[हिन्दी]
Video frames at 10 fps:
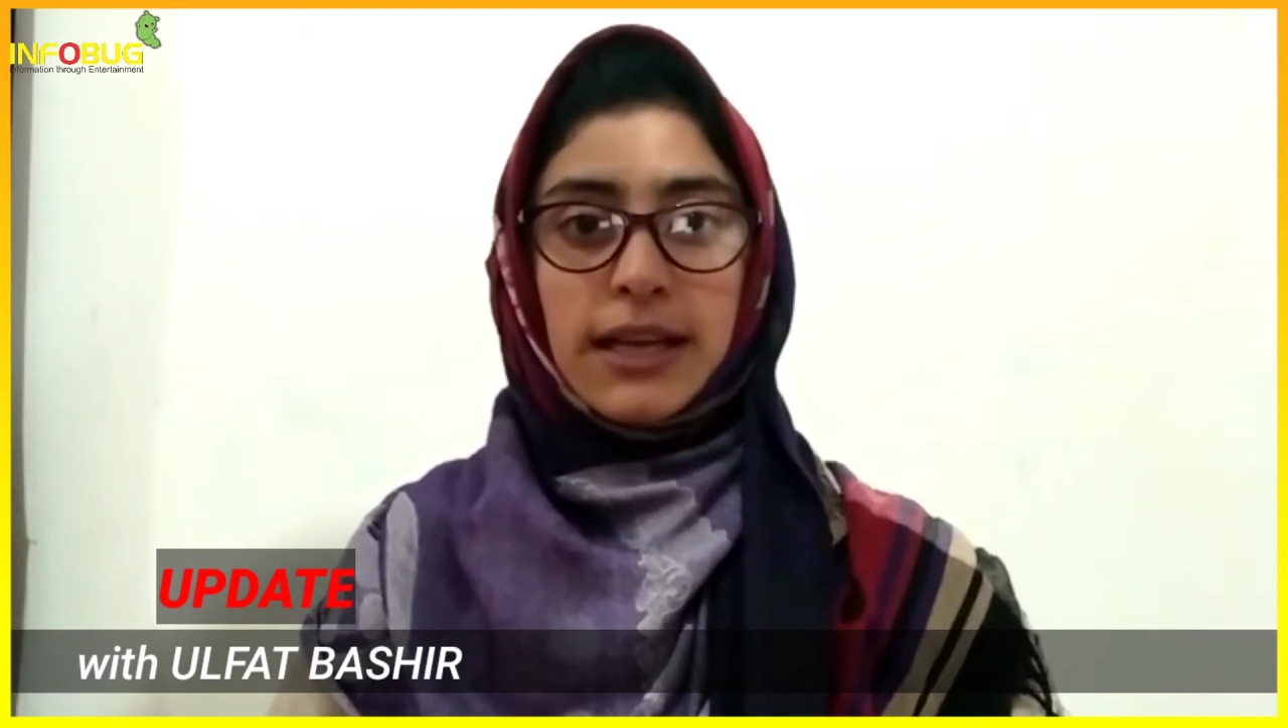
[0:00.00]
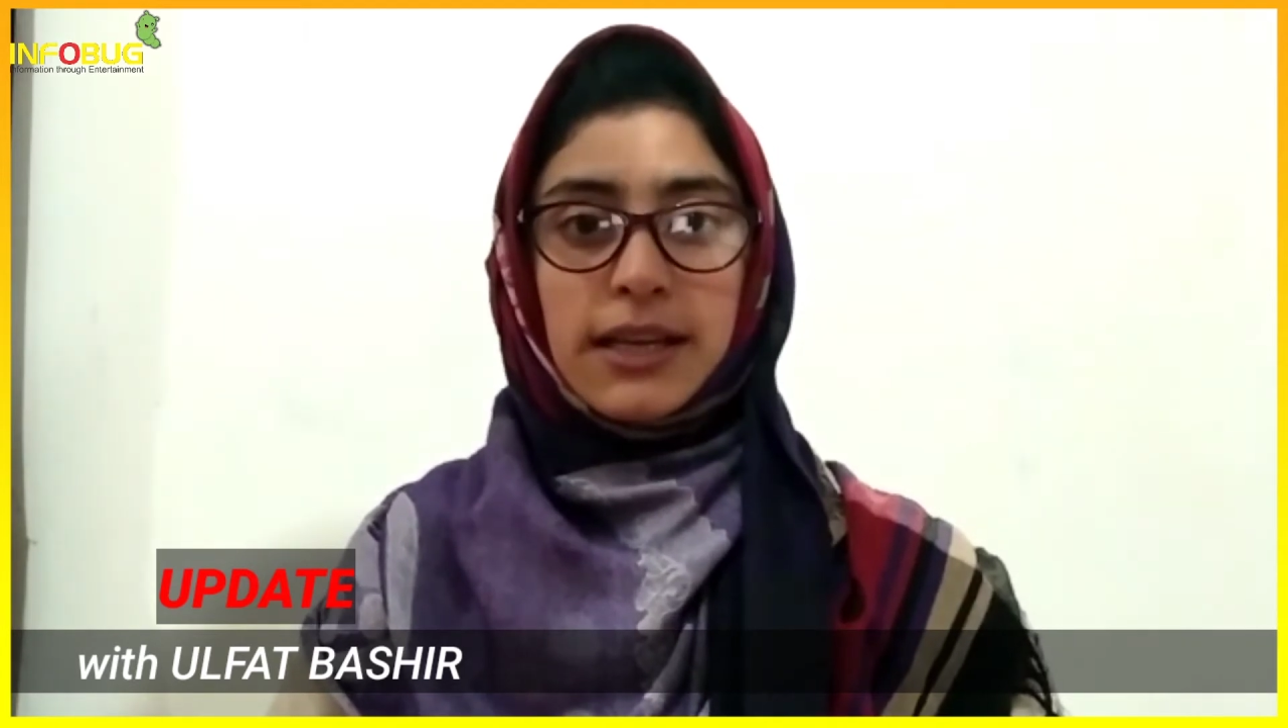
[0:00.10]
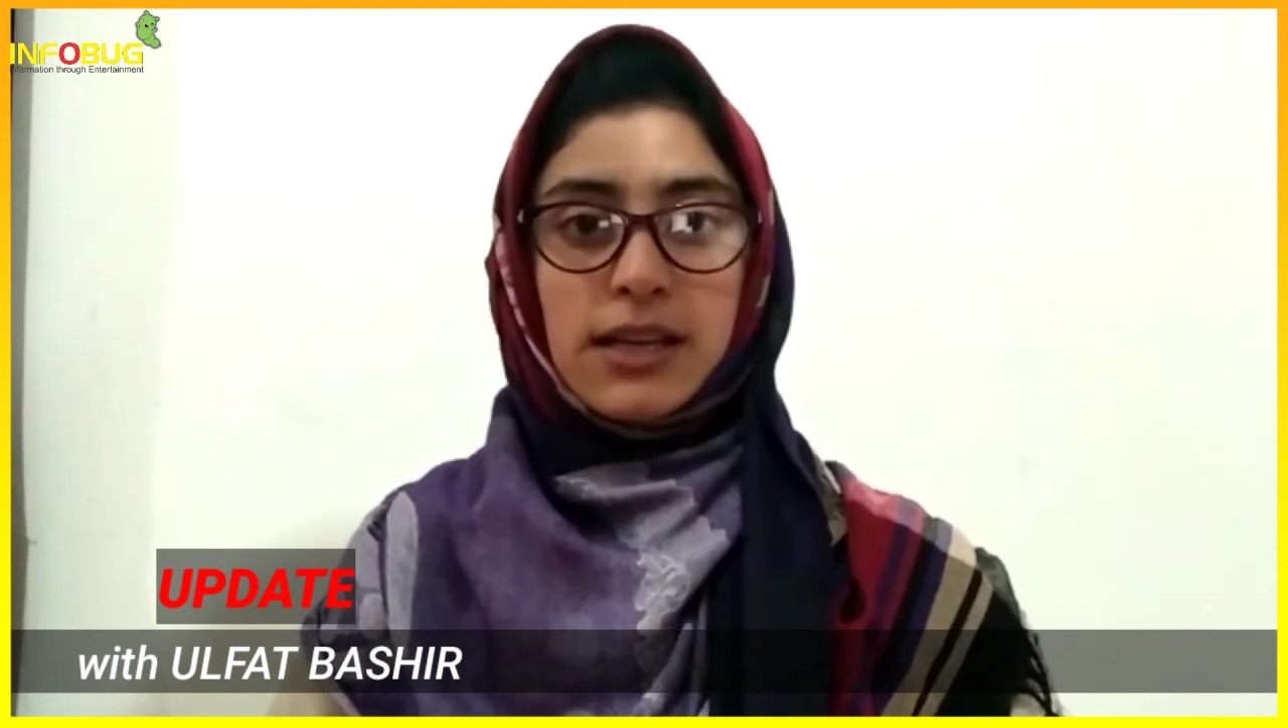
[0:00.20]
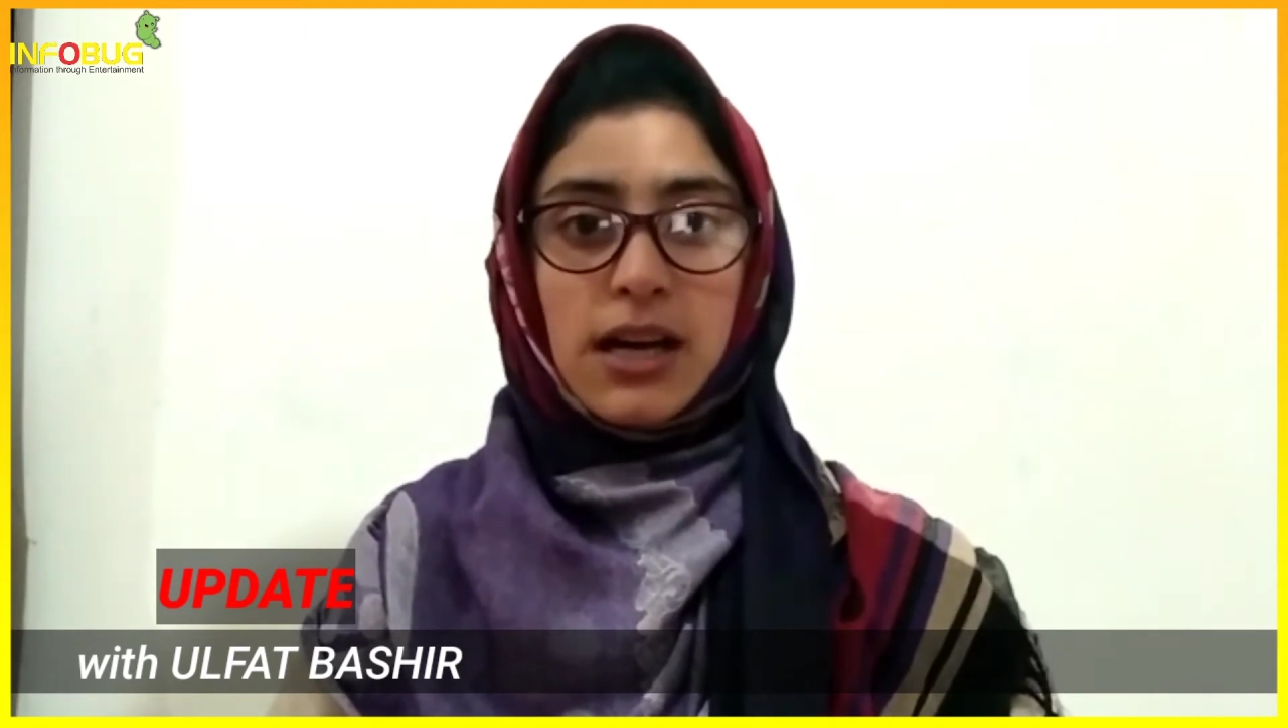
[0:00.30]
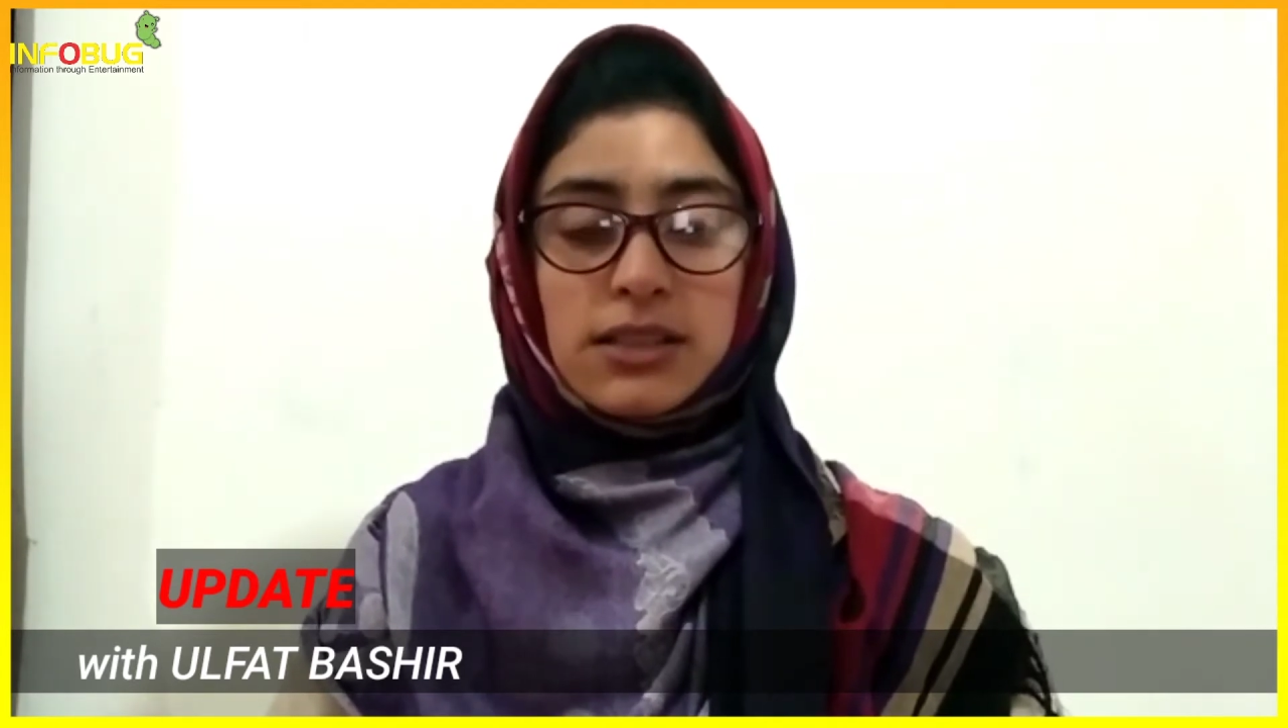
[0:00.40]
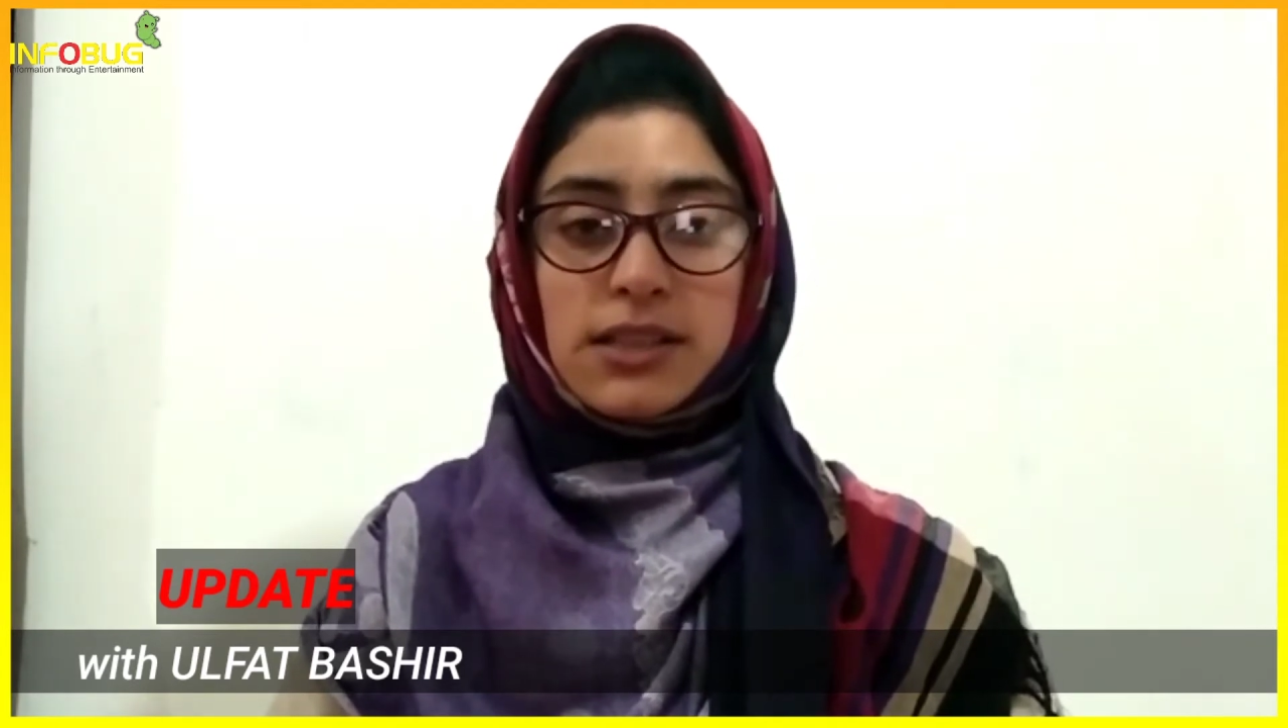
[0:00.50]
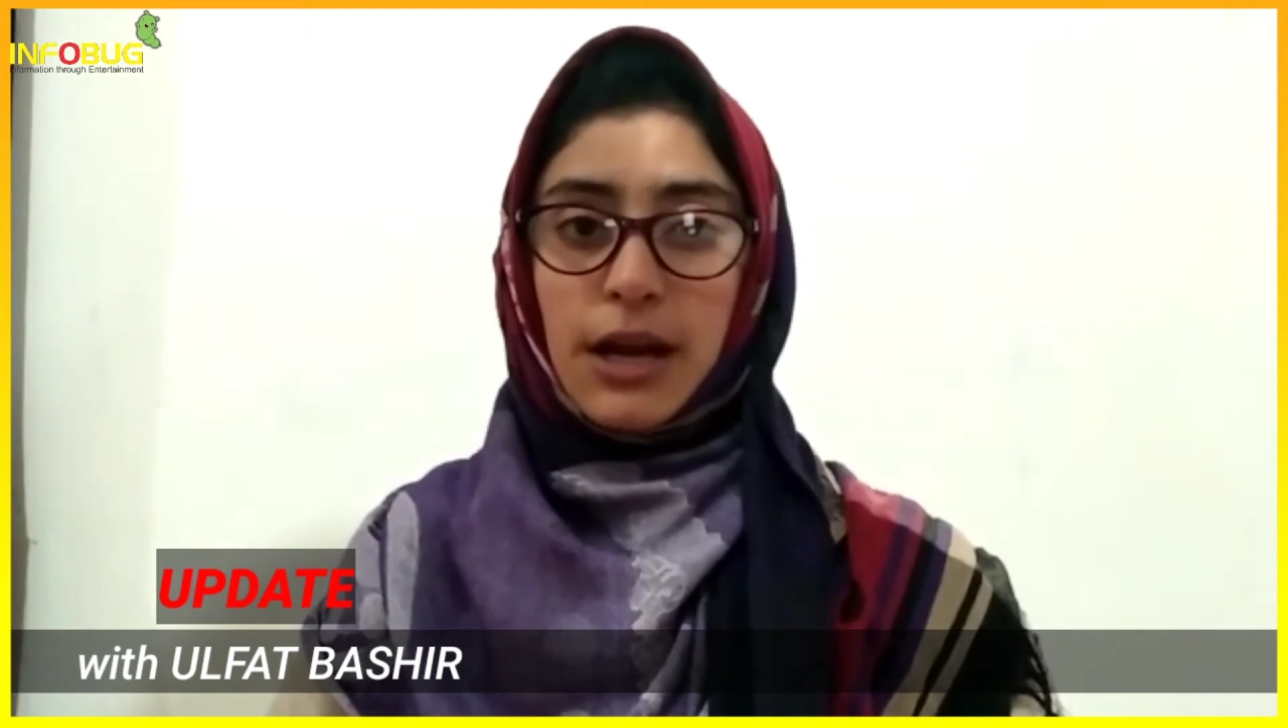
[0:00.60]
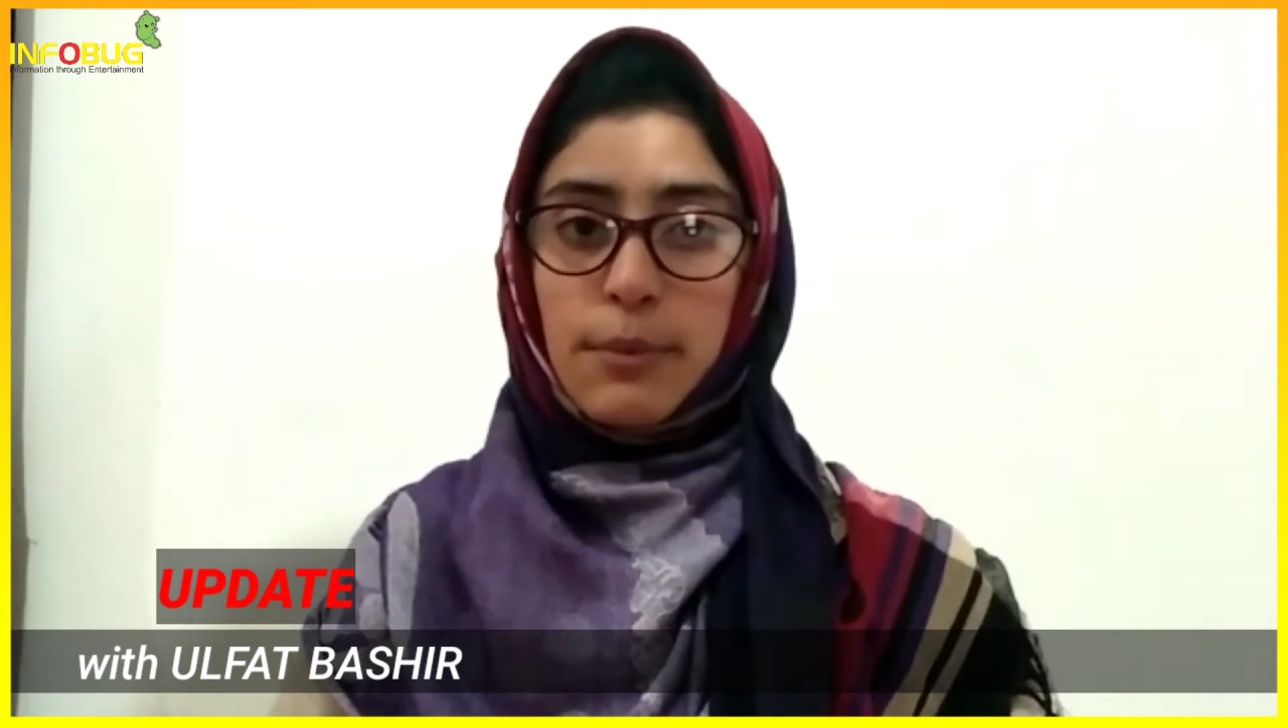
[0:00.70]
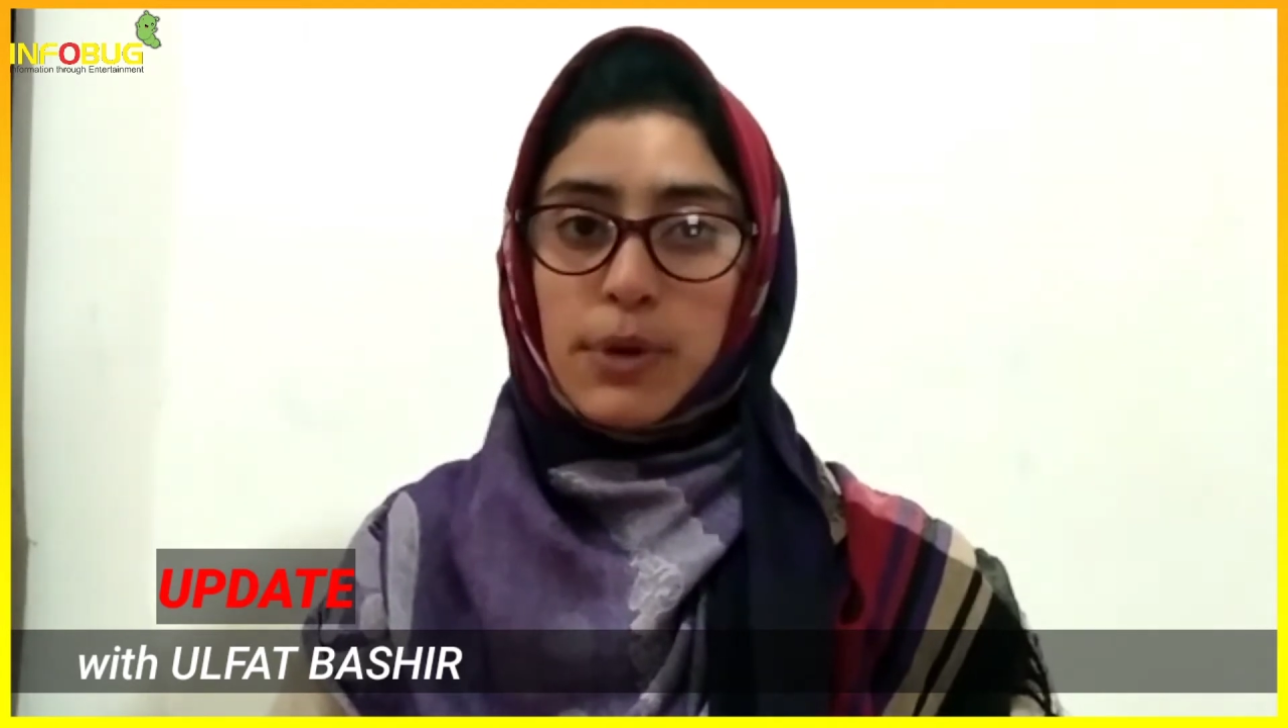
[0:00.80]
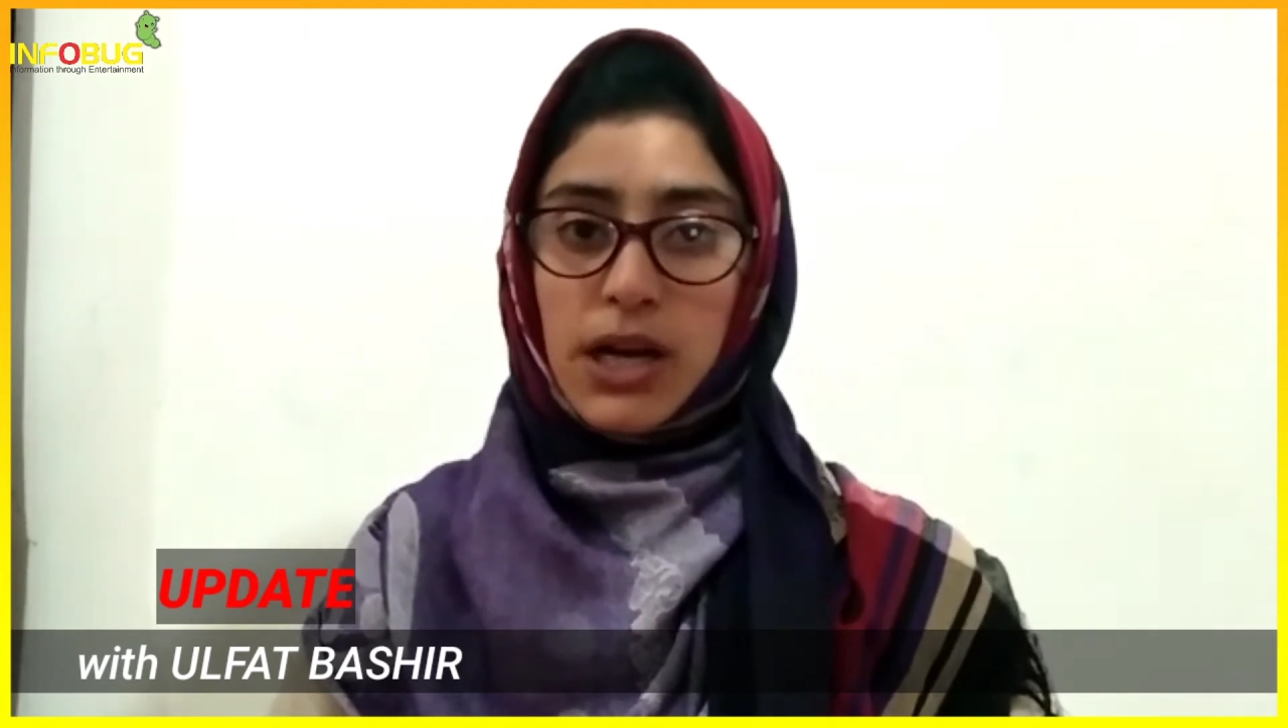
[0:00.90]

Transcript: तहकीकात क्राइम